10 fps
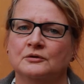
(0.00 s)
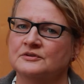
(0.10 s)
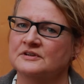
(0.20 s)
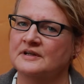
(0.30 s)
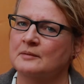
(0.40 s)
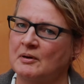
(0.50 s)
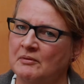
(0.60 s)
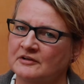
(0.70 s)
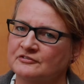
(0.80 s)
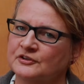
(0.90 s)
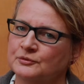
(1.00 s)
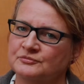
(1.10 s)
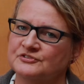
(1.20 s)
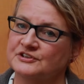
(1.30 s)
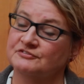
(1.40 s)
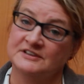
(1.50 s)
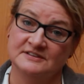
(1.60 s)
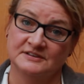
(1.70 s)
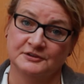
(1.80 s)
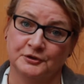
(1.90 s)
und in der Bauern vernünftig
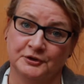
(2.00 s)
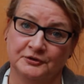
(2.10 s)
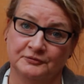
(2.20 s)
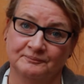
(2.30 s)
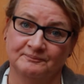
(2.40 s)
verdienen können.